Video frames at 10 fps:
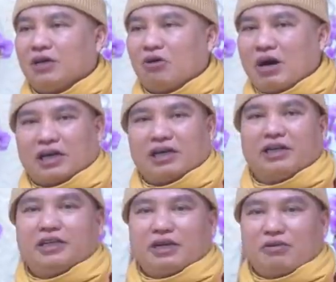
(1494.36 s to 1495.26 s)
hoặc là
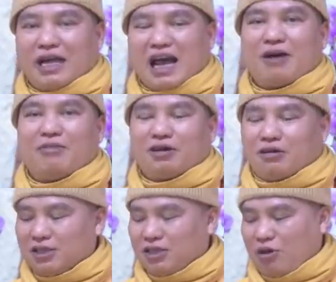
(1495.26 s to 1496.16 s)
gì, trong nhà mà
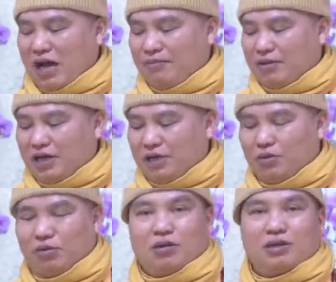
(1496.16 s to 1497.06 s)
có sức khỏe mà đầy
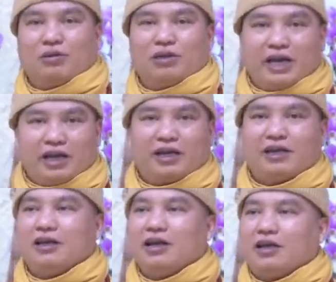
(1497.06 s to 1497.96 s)
đủ tốt hết á
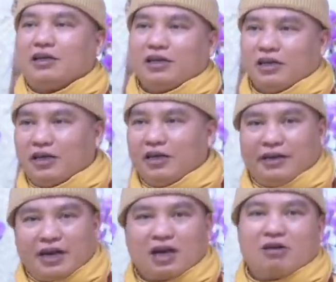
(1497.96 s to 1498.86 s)
thì y
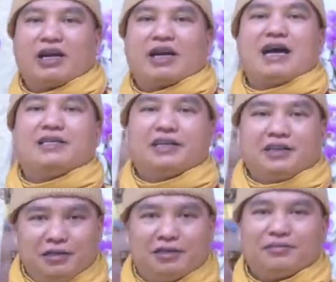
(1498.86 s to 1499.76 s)
rằng con cái sẽ hư